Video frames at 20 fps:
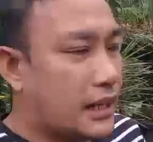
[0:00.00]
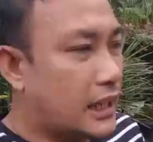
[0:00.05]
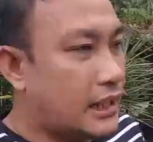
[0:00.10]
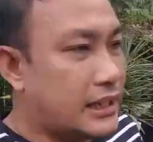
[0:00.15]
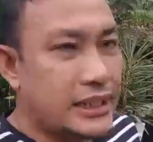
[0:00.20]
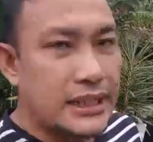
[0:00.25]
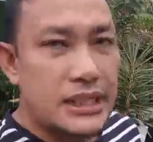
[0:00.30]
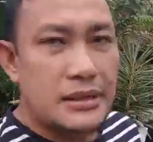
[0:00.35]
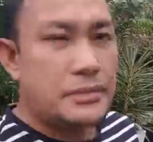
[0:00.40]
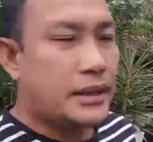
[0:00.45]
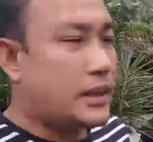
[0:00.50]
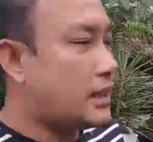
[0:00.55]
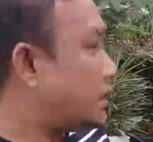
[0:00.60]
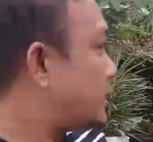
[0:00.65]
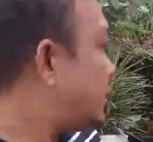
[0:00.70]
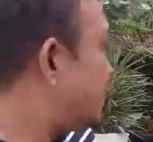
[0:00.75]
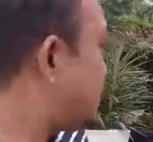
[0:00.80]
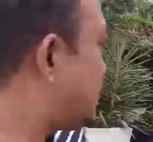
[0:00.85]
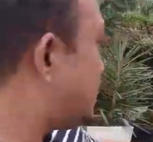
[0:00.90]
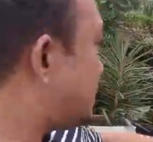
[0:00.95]
Kanina ba,
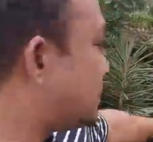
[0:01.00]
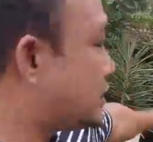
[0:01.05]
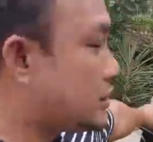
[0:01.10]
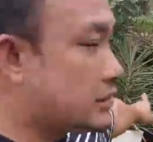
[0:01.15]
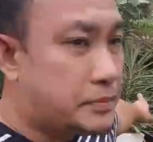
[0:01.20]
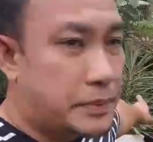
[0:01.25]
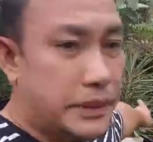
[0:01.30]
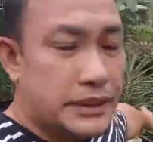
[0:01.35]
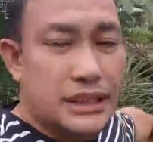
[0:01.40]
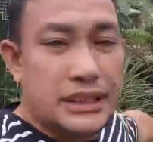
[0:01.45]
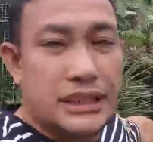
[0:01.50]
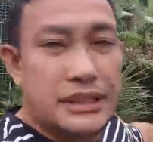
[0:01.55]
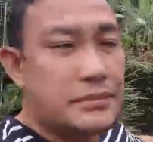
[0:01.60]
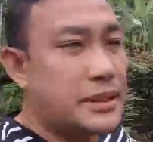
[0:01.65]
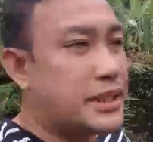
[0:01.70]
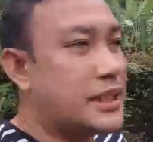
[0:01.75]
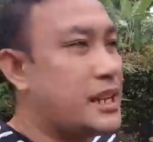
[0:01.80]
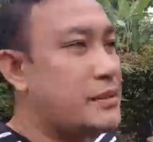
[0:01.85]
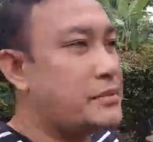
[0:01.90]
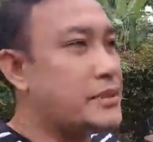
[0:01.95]
nung
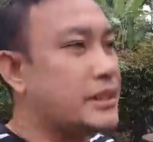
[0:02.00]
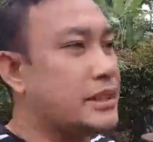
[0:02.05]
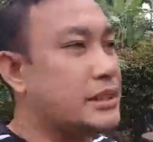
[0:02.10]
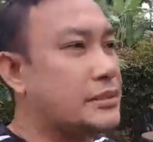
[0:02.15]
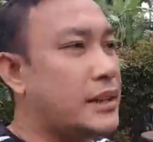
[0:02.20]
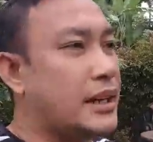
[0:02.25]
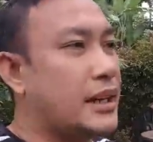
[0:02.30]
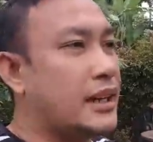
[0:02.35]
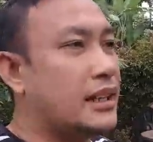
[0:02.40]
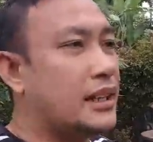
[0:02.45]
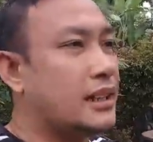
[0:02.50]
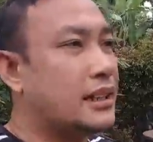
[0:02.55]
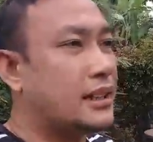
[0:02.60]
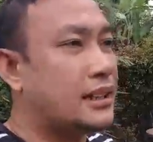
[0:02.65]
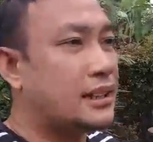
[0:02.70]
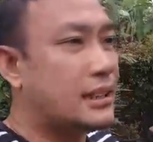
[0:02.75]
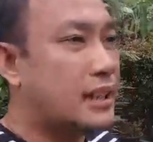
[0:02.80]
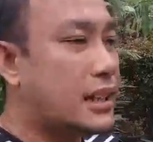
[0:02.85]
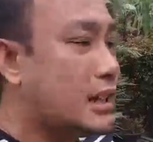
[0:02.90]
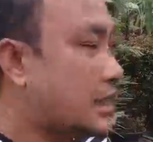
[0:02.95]
pag-deliver namin, di ba? Yeah
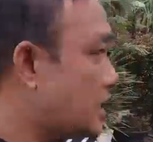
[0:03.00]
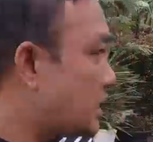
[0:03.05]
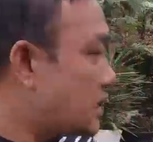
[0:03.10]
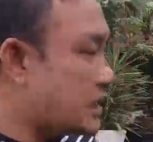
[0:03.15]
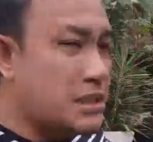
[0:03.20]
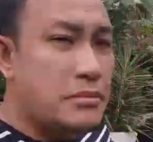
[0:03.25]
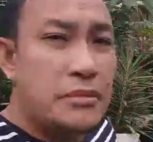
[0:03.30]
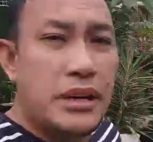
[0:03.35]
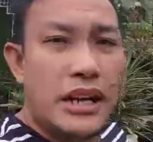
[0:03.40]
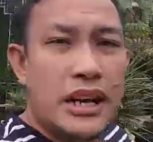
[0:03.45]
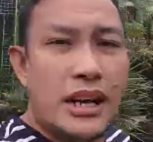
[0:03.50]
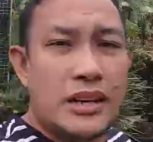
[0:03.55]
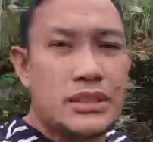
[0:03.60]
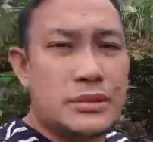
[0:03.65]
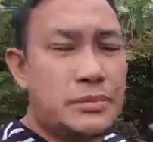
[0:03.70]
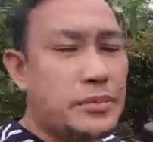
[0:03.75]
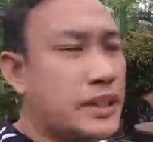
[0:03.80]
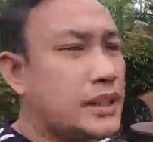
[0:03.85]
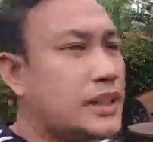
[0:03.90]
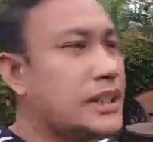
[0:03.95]
namangha ako
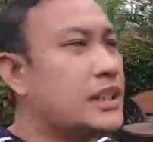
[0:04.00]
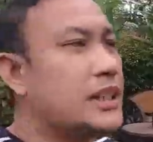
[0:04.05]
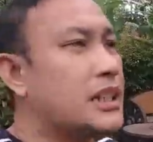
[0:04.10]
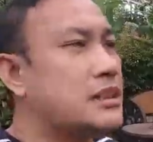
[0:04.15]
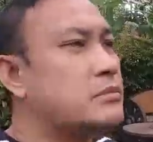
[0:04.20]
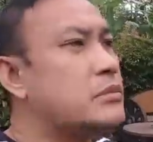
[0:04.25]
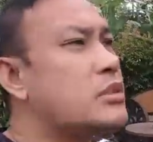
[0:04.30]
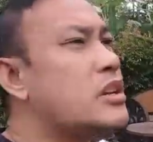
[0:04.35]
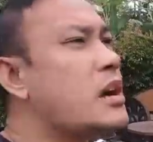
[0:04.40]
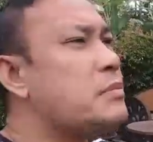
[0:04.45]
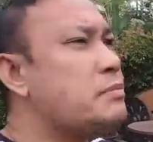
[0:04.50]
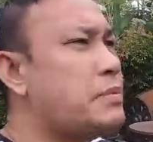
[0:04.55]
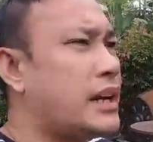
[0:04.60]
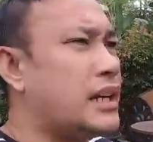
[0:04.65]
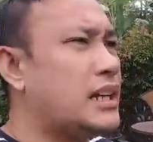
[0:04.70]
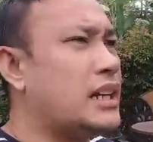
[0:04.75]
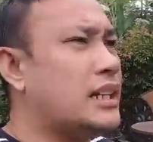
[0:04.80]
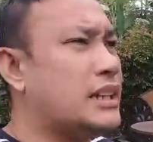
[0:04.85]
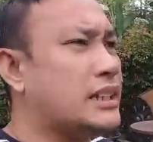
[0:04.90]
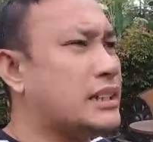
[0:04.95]
sa parking lot mo
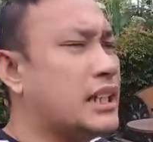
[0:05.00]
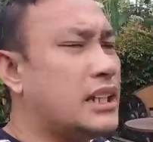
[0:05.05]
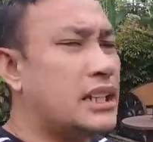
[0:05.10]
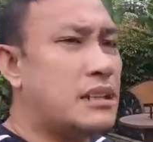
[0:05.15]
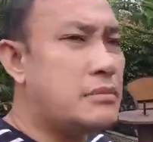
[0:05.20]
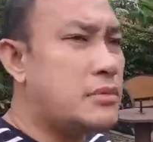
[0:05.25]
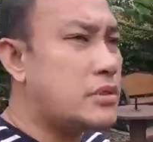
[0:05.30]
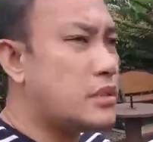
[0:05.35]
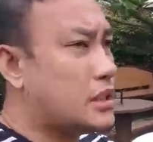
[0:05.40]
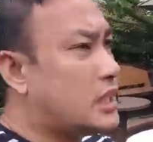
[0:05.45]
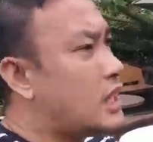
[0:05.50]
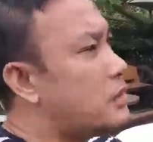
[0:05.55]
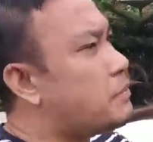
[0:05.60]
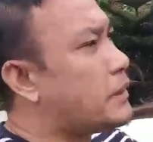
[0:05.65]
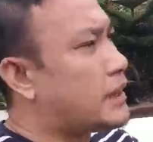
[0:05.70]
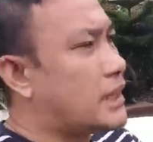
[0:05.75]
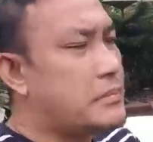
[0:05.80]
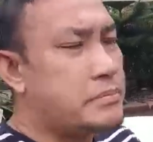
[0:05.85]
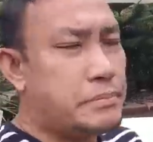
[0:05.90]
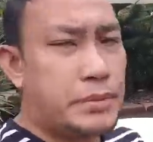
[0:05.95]
napakalaki alam mo
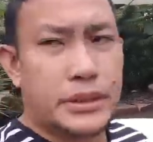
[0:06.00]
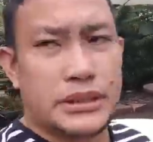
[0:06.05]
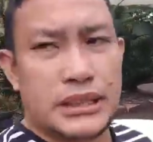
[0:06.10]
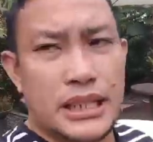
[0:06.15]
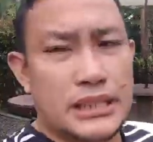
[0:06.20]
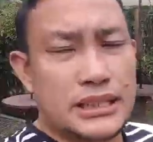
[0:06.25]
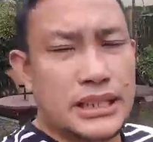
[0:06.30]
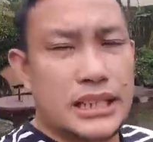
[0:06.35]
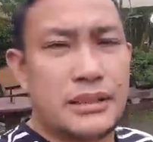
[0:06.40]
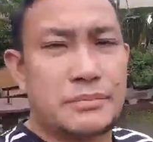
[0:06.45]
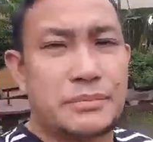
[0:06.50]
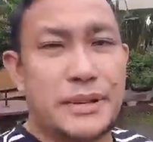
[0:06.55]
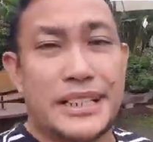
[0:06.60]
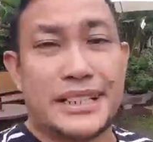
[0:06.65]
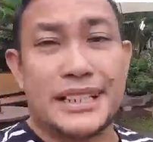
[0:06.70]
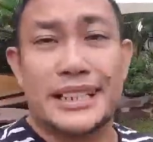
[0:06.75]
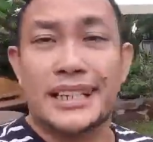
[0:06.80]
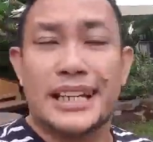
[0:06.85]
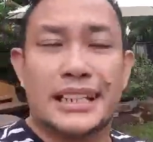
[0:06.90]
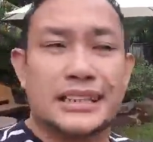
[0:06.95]
napaka-importante ng
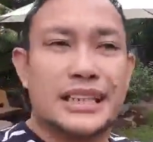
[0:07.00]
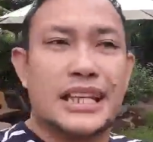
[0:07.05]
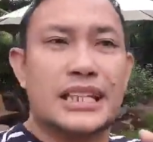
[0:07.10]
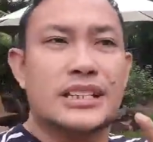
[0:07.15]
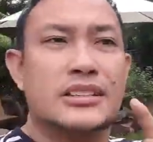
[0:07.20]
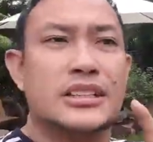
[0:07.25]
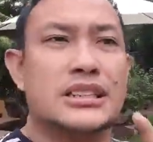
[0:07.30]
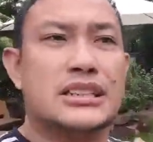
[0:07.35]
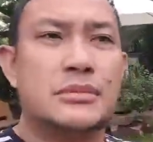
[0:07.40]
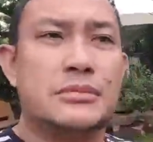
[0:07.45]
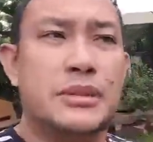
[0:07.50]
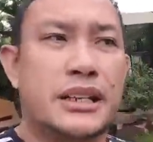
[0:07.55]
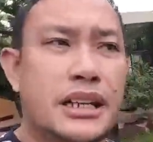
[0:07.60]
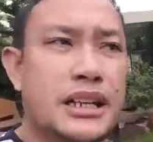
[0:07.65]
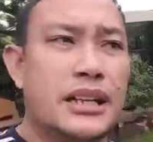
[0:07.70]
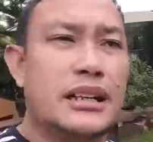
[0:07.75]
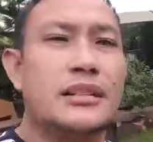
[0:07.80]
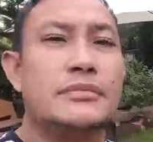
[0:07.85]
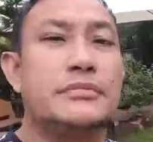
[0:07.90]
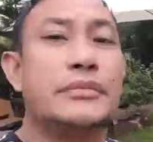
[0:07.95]
parking lot lalo na sa
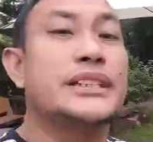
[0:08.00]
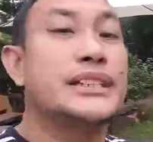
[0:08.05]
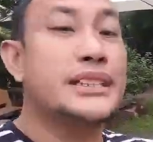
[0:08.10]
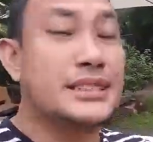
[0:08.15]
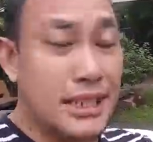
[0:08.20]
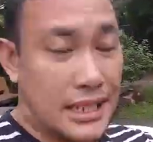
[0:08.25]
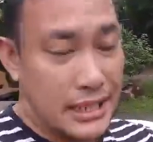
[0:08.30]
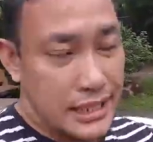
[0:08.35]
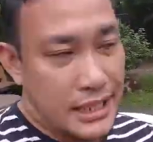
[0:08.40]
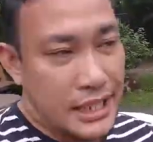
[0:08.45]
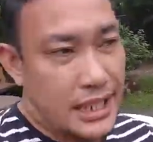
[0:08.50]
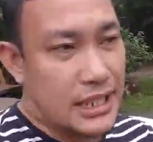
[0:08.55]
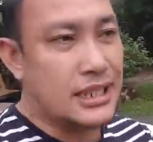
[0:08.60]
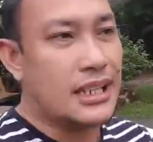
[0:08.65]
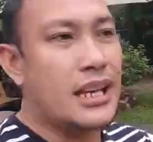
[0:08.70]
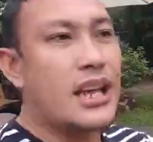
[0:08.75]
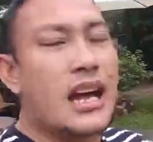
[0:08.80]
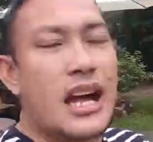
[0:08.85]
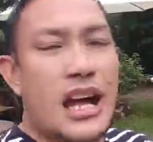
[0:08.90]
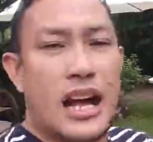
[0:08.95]
mga may
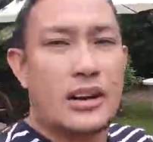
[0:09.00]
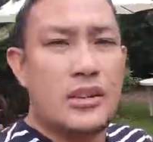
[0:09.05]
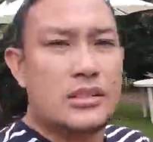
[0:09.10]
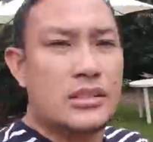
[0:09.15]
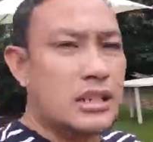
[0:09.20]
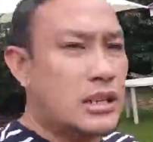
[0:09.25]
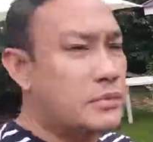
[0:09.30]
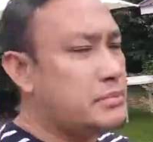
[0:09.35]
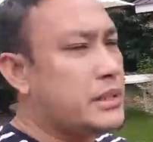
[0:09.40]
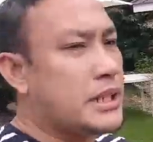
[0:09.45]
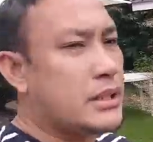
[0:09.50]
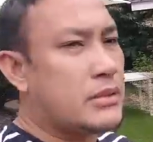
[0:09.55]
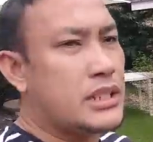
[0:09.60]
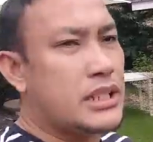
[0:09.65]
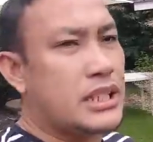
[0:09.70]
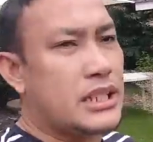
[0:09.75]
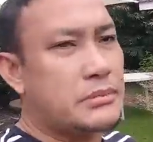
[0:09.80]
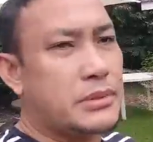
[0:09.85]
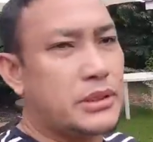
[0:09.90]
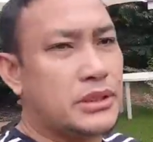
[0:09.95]
sasakyan ako number
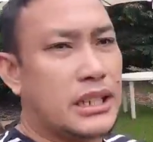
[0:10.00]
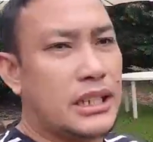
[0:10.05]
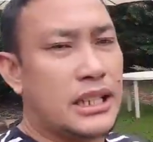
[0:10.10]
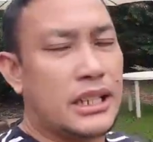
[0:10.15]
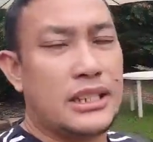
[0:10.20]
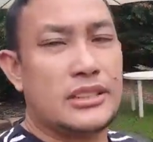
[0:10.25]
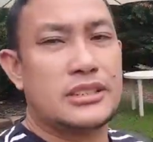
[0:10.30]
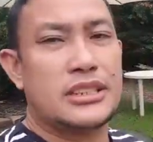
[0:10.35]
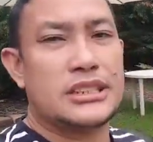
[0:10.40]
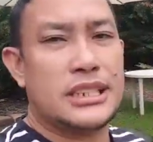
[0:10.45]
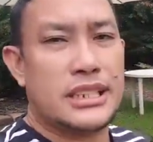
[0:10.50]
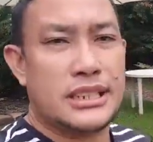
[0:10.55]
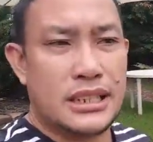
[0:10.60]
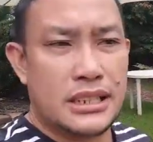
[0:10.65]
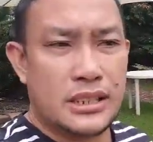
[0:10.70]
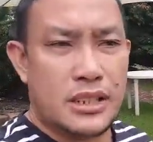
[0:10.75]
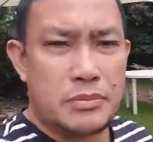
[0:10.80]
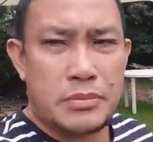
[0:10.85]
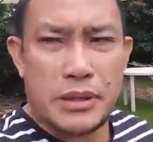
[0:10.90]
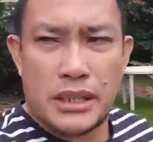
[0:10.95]
one na love ko talaga yung
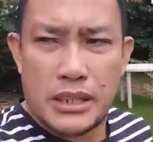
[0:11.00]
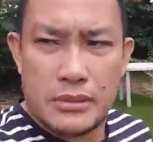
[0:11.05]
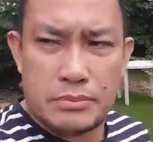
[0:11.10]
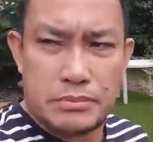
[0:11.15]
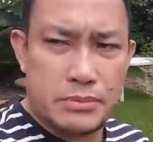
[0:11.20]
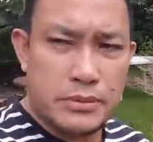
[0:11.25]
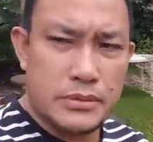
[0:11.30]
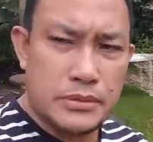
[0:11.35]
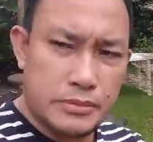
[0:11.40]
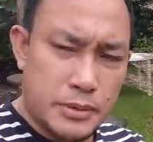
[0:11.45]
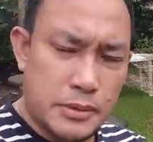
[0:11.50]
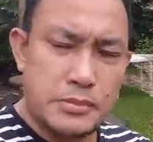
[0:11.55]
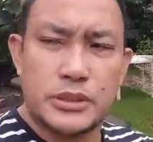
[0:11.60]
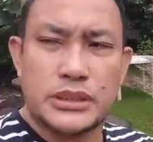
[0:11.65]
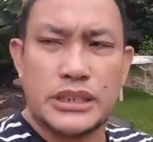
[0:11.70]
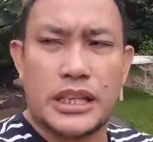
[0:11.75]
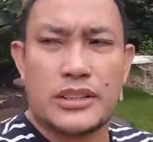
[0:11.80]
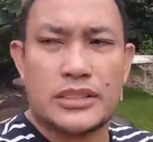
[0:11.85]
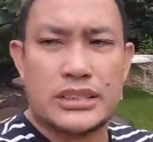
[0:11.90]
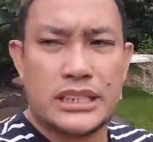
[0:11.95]
sasakyan ko pag
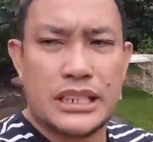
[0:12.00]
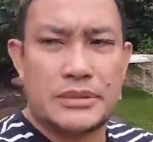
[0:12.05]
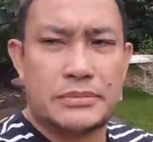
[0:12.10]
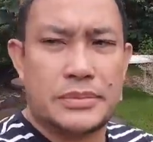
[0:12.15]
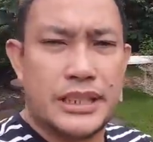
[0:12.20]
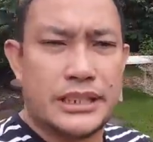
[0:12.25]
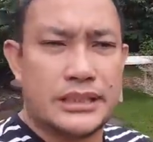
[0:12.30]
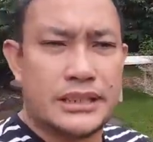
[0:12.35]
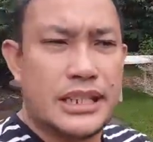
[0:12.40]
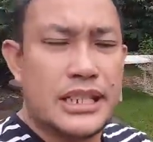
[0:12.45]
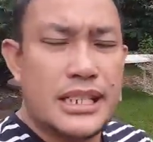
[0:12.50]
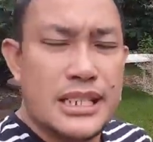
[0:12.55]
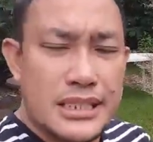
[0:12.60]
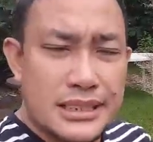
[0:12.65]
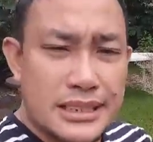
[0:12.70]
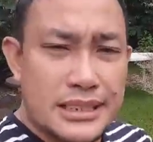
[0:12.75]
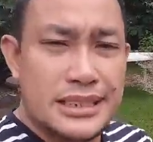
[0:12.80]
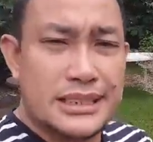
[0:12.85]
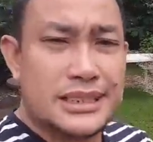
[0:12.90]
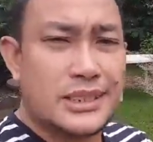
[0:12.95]
pumunta ako sa event
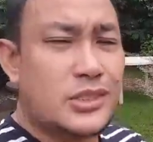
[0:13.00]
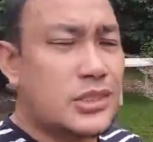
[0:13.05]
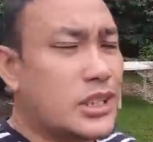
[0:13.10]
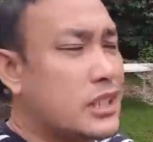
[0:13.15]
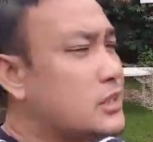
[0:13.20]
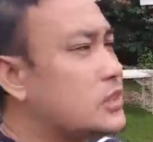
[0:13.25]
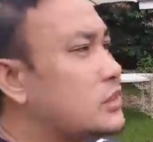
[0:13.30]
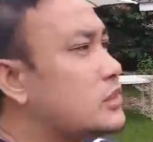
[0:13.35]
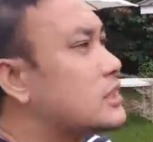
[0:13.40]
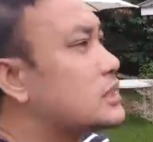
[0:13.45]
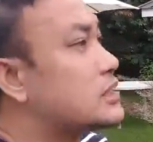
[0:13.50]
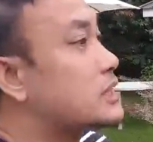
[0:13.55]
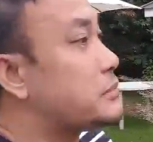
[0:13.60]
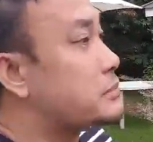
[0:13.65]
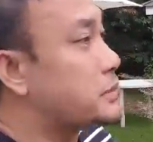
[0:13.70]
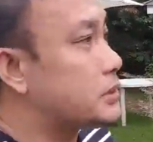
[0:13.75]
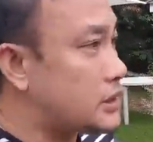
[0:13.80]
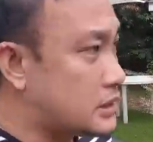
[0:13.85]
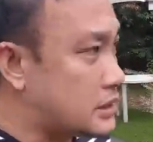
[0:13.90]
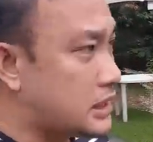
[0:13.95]
sinisigurado ko na
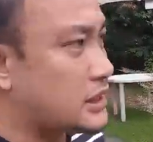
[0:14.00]
safe yung